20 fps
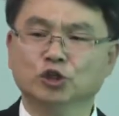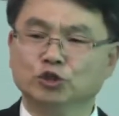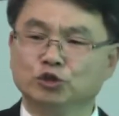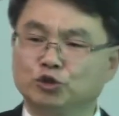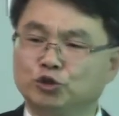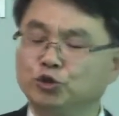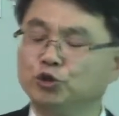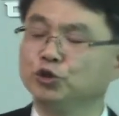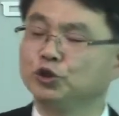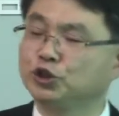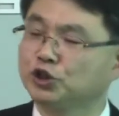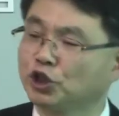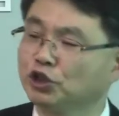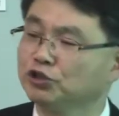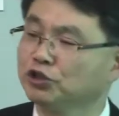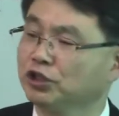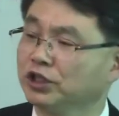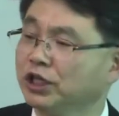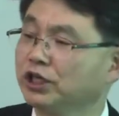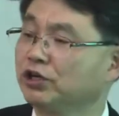
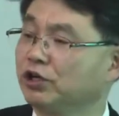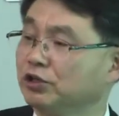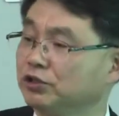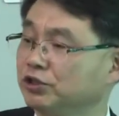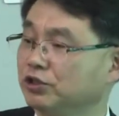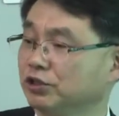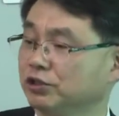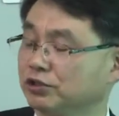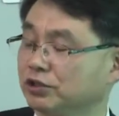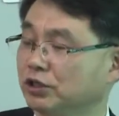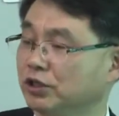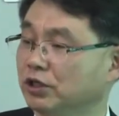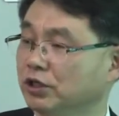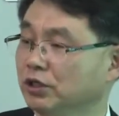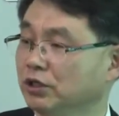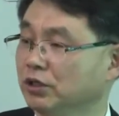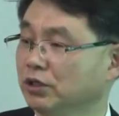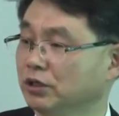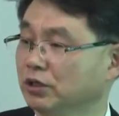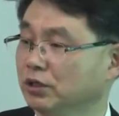수천 년에
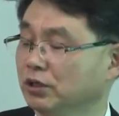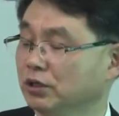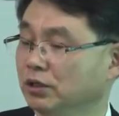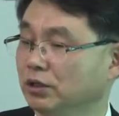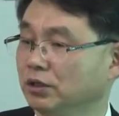걸쳐서